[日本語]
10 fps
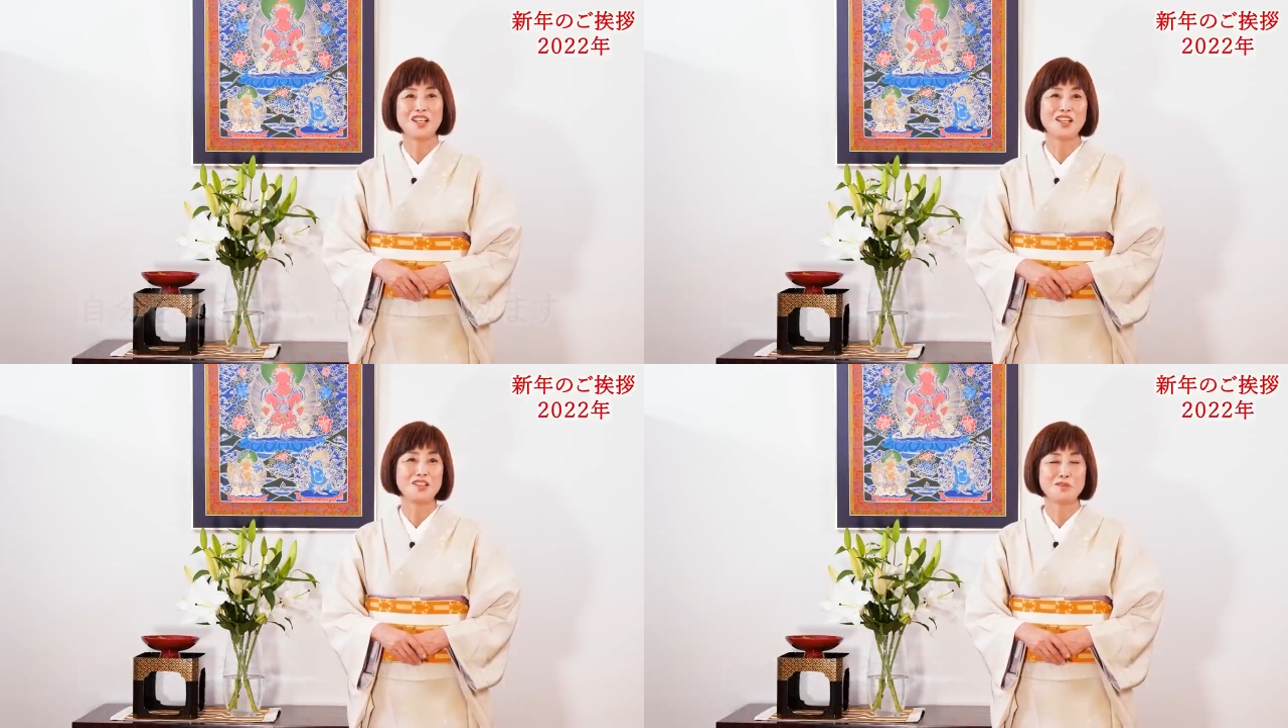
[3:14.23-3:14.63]

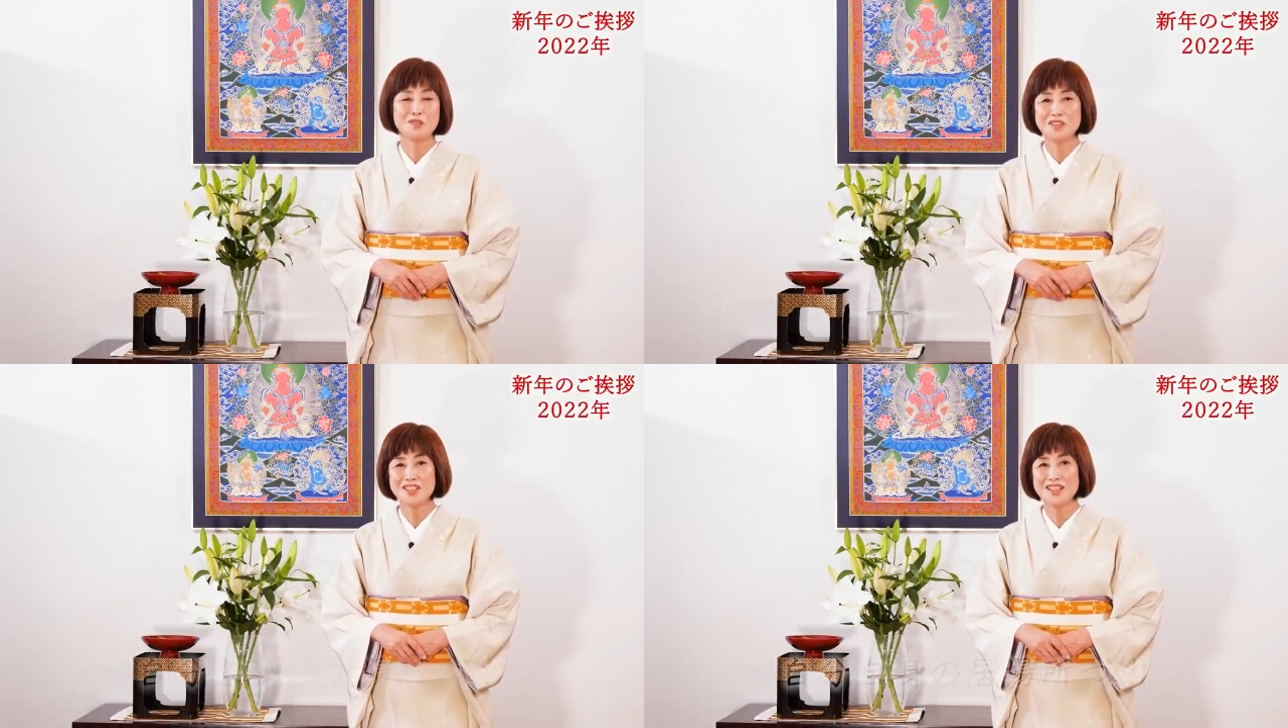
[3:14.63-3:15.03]
えー、自
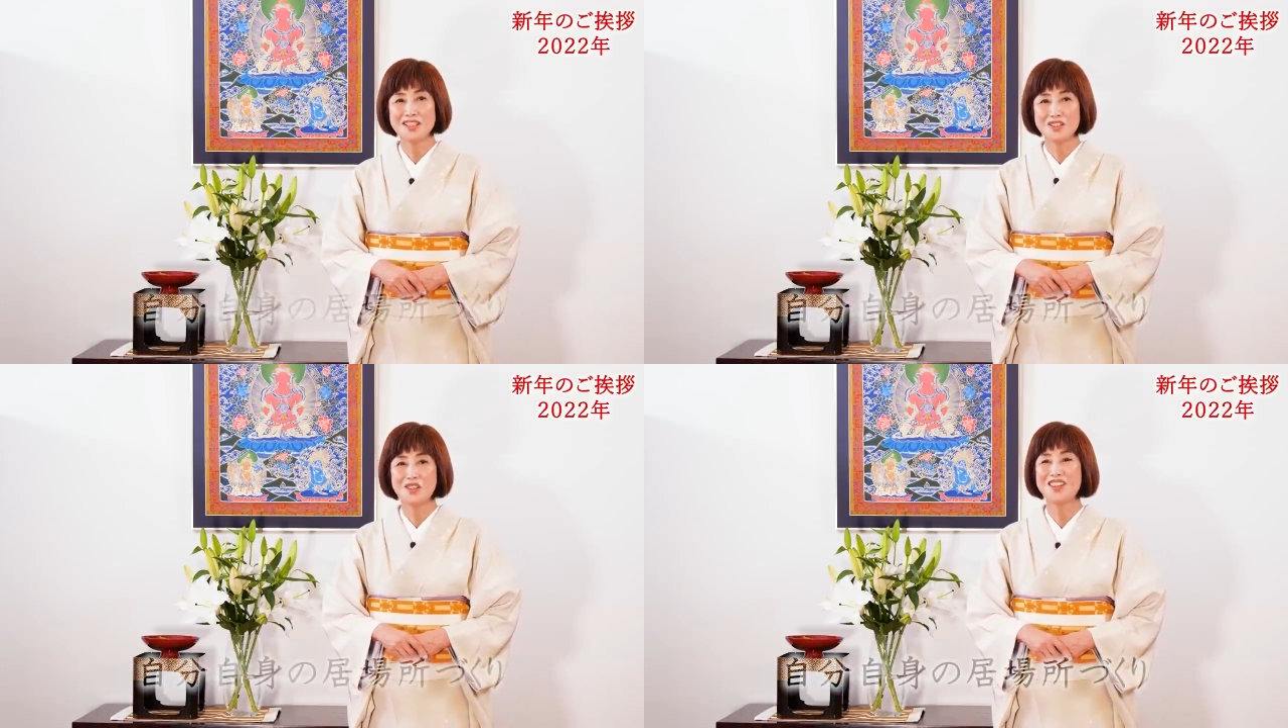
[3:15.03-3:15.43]
分自
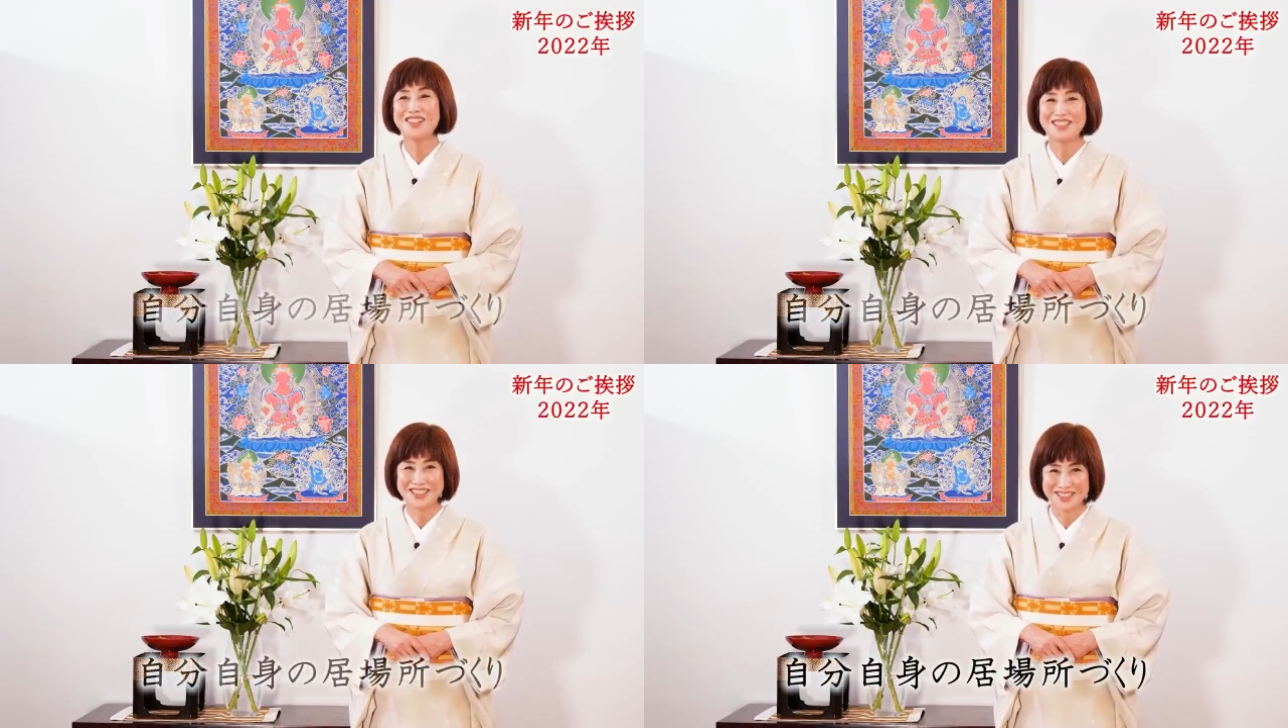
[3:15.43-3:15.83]
身の
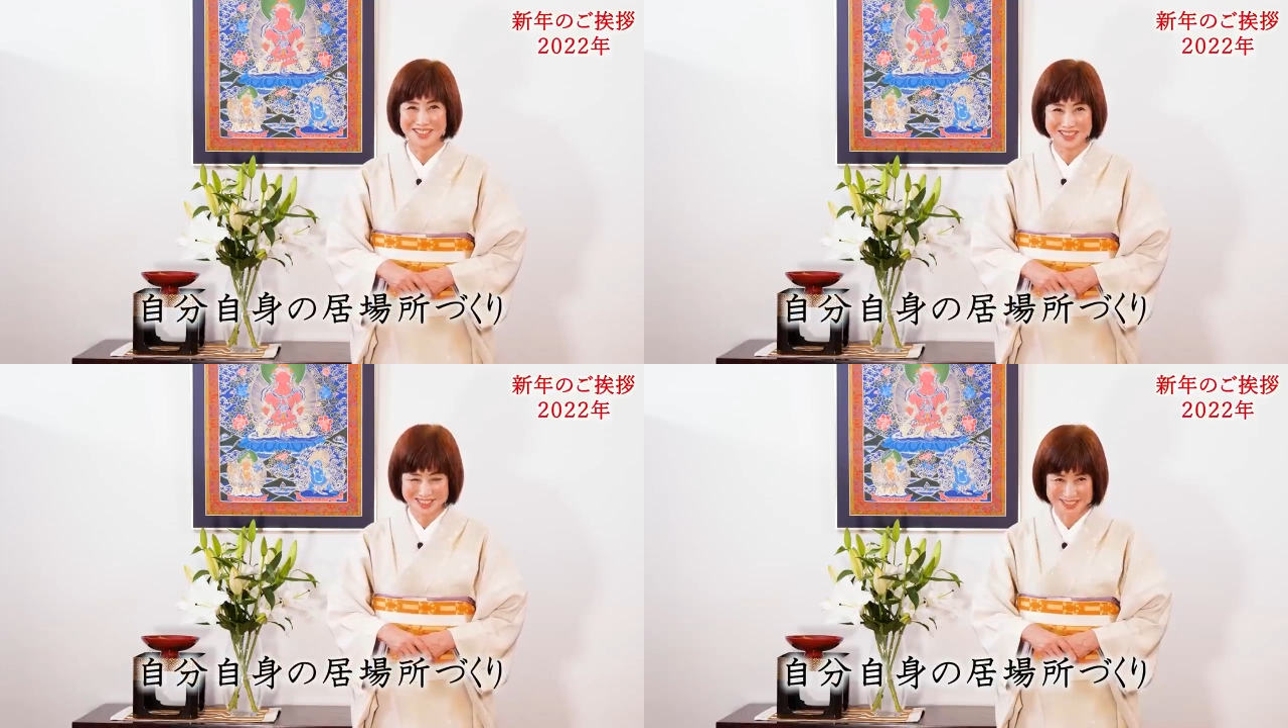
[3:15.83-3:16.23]
居場所
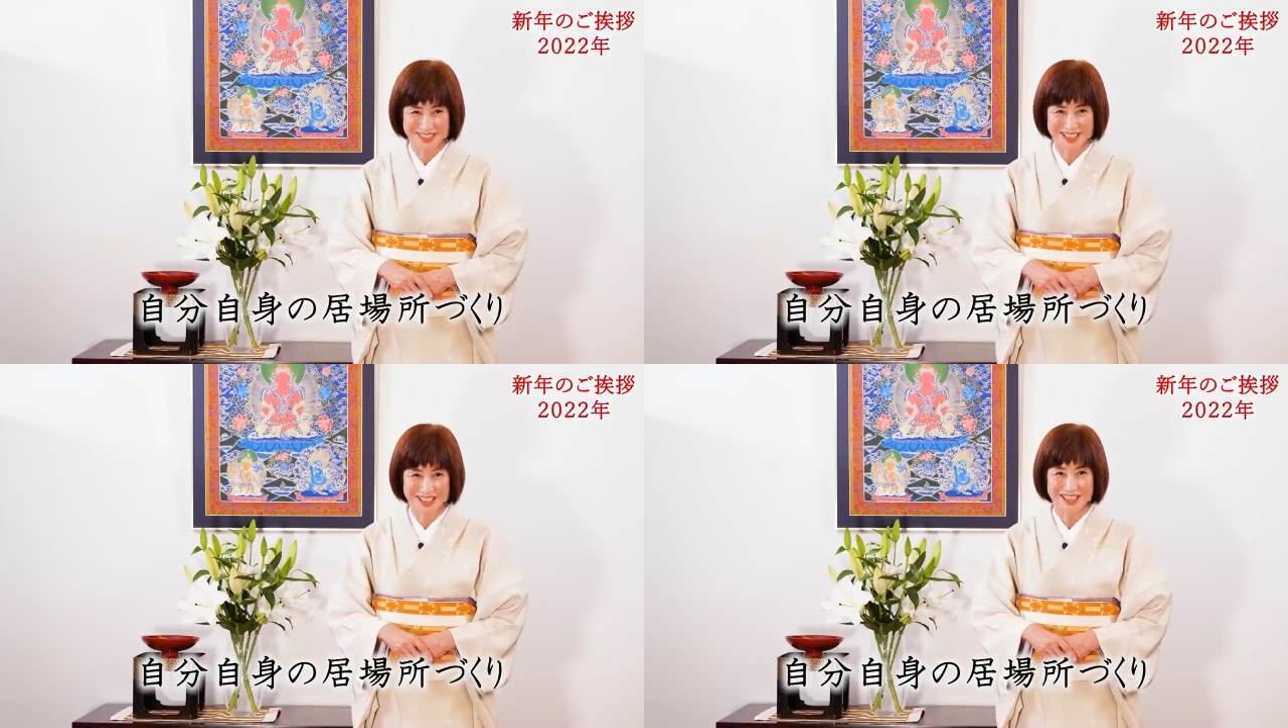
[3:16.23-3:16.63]
づく
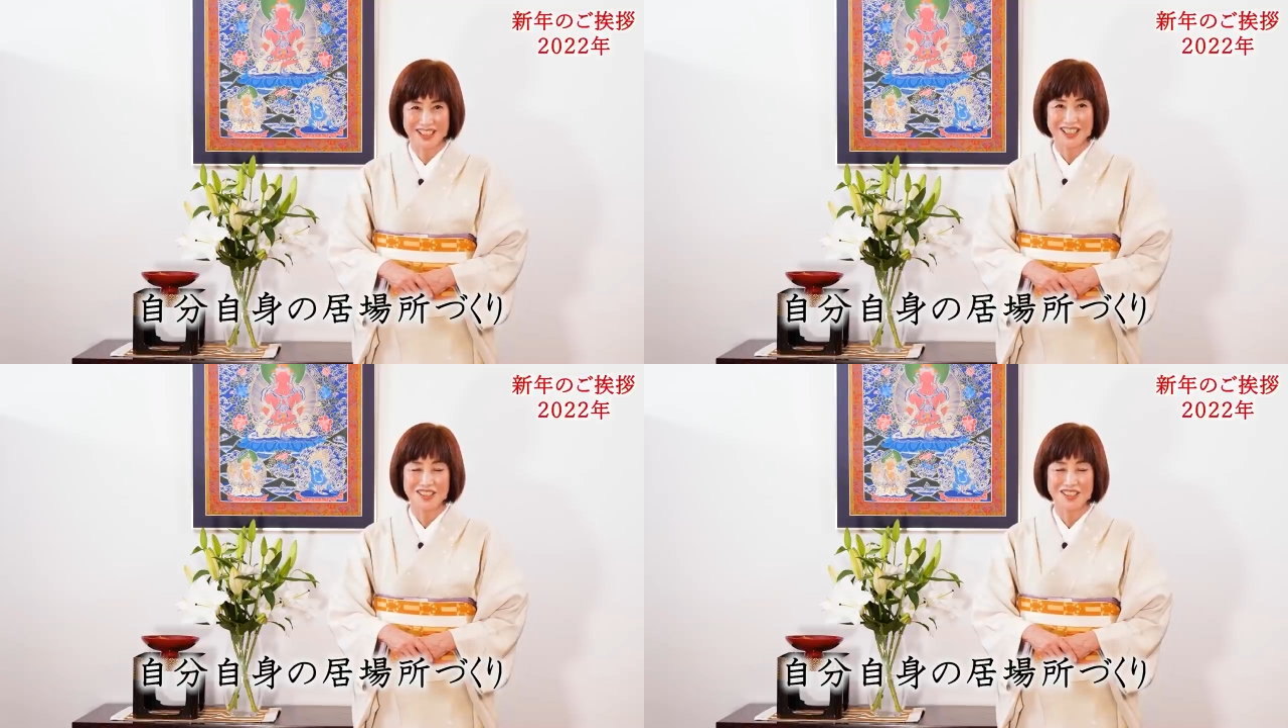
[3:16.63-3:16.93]
りです。